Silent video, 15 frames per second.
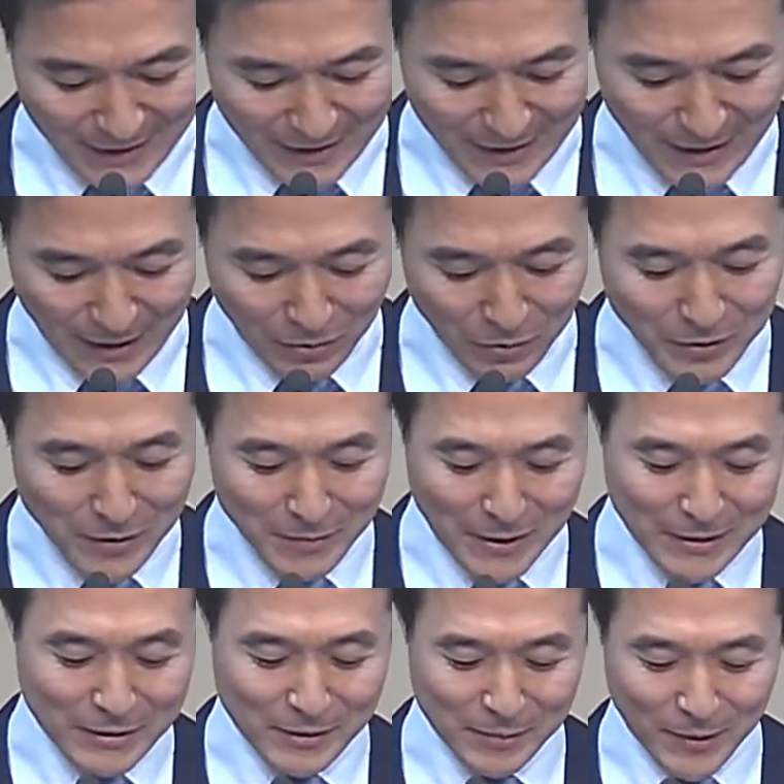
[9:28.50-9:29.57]
네, 오늘
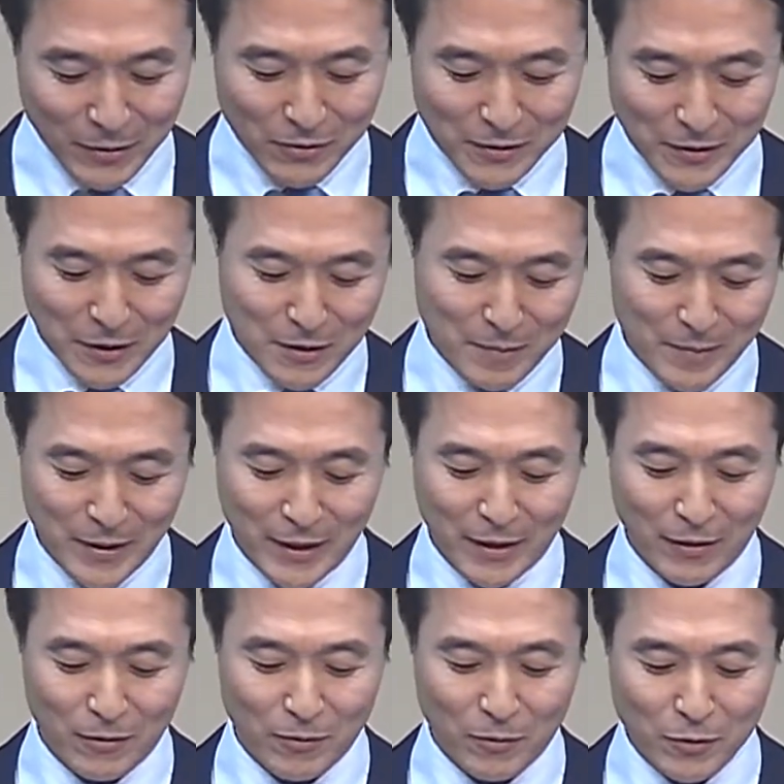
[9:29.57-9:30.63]
말씀이 바로 그 열매예요.